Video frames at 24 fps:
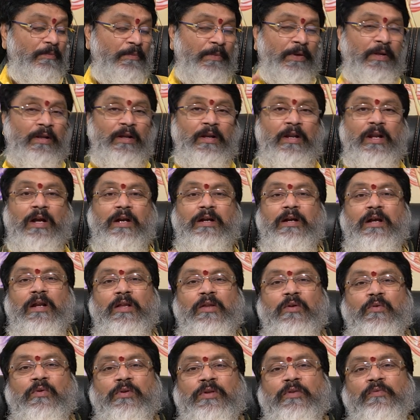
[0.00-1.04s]
మీకు లక్
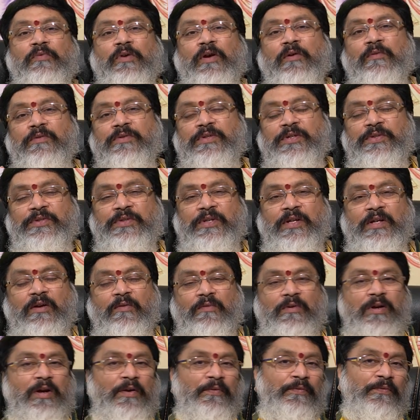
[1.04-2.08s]
అనేది కొంత ఫేవర్ చేసేదానికి
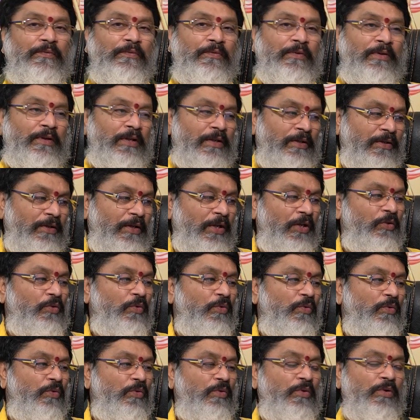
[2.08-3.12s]
అవకాశం ఉంటుంది కేతు
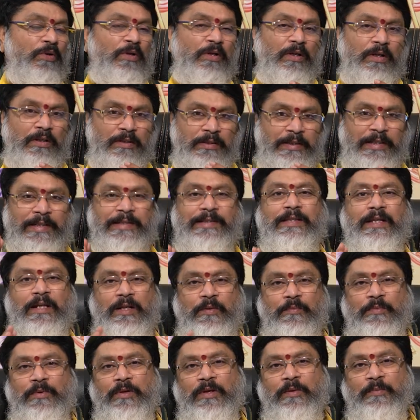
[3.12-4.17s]
చేస్తాడు
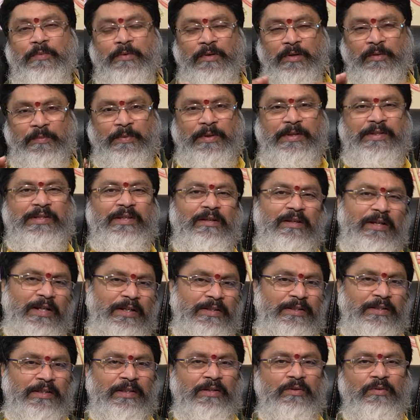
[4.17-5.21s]
ఇప్పుడు ఇప్పుడున్న పరిస్థితుల్లో
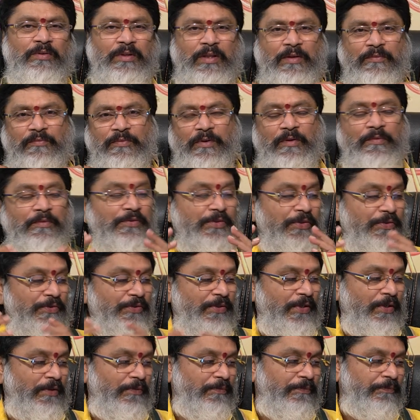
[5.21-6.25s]
ఖచ్చితంగా కొంత ఫేవర్
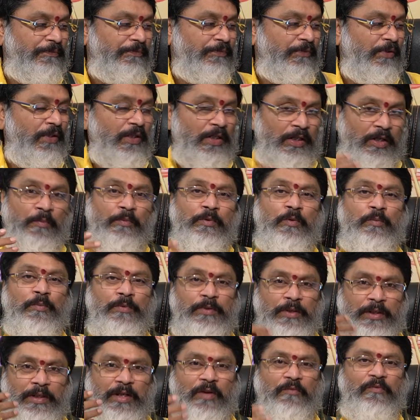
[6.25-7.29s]
చేస్తాడు ఇంకా ముందు
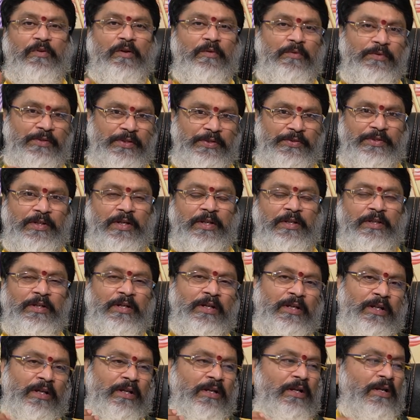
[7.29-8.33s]
ముందు ఇంకా ఫేవర్ చేస్తాడు
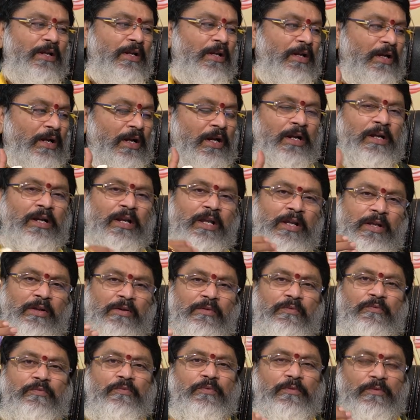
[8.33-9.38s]
ఎందుకంటే హార్డ్లీ
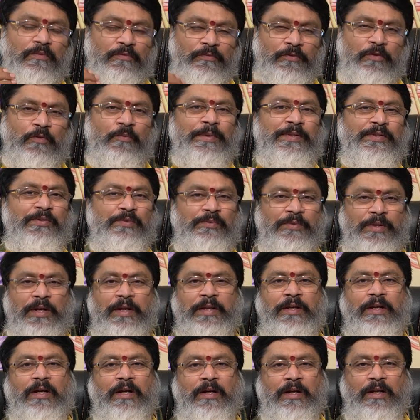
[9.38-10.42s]
ఫ్యూ మంత్స్
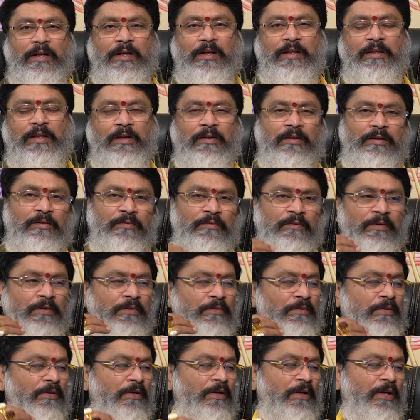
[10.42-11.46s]
ఉంటాడు ఇంకా అక్కడ ఆ తర్వాత వాడు
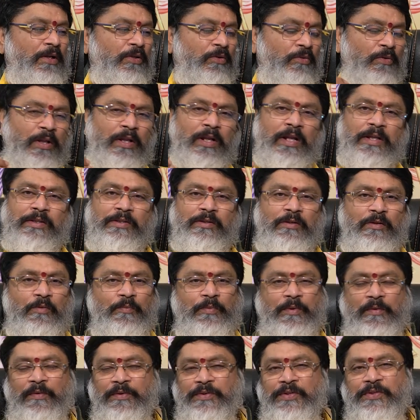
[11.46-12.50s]
తులారాశిలో
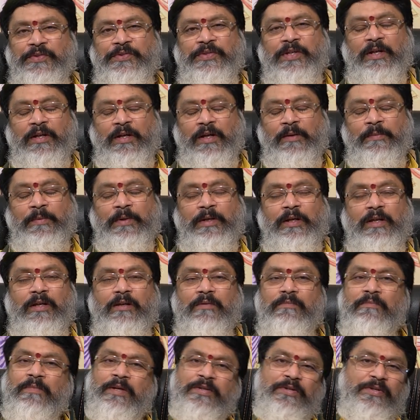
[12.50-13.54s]
ప్రవేశిస్తాడు కాబట్టి
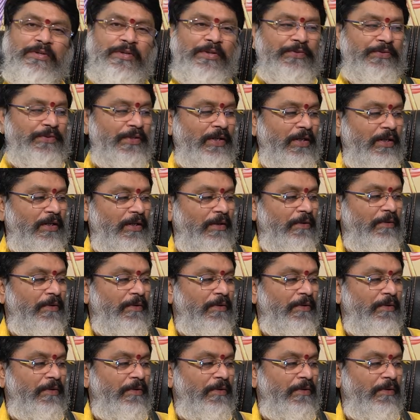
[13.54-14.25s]
మంచి చేస్తాడు